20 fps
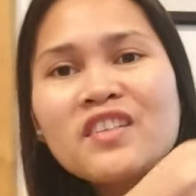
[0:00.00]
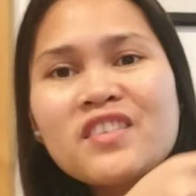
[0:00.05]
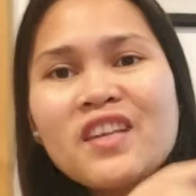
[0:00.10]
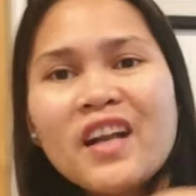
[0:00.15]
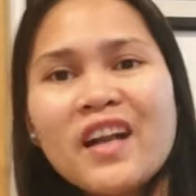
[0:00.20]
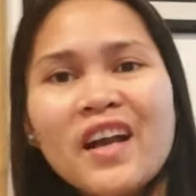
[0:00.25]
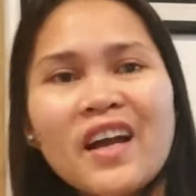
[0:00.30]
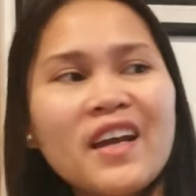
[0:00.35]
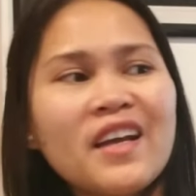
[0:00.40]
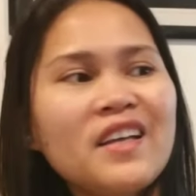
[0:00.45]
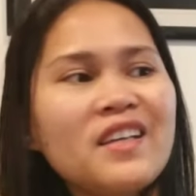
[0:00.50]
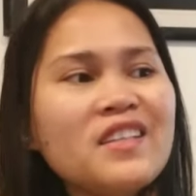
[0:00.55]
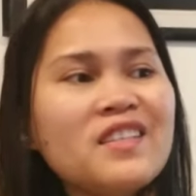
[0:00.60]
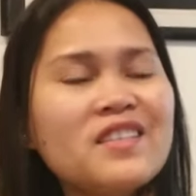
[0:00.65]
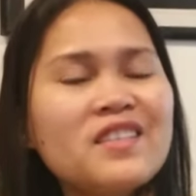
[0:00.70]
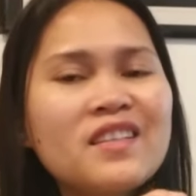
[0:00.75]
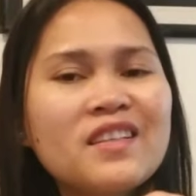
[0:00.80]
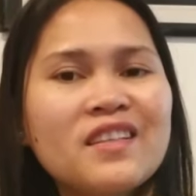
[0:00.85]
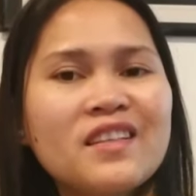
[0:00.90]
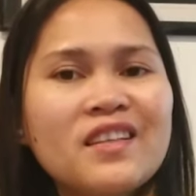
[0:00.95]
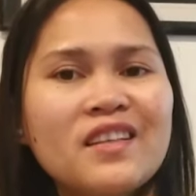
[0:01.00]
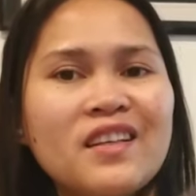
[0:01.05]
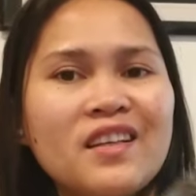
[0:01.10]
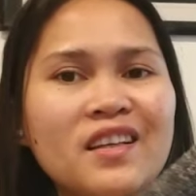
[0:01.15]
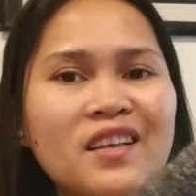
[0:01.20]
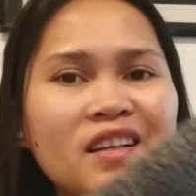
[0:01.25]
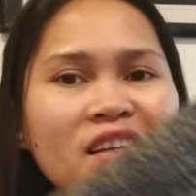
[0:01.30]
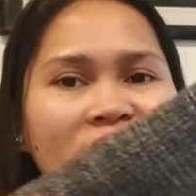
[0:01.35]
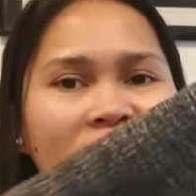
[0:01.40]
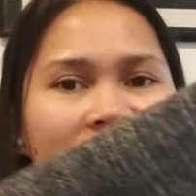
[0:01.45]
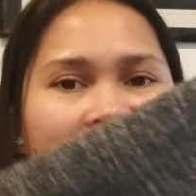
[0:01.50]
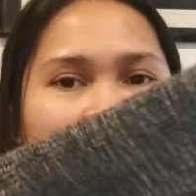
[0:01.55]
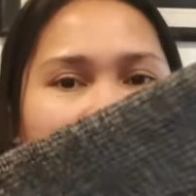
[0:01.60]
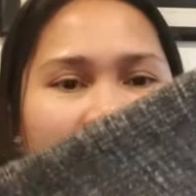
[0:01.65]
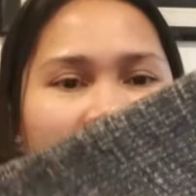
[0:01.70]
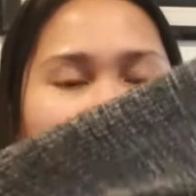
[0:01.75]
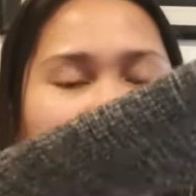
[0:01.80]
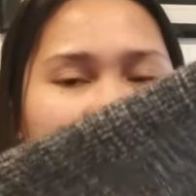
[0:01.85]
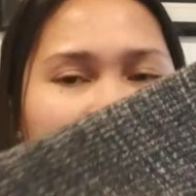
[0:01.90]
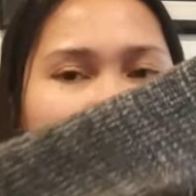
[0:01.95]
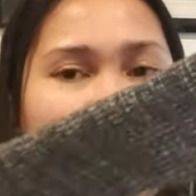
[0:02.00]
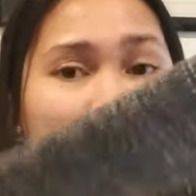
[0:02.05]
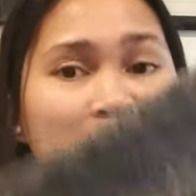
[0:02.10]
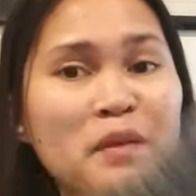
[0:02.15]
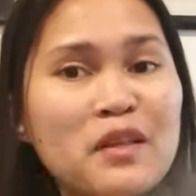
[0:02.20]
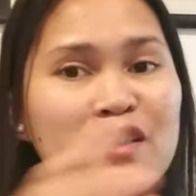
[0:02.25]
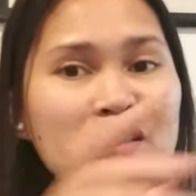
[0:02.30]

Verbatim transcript: siya, guys. Kasi I'm a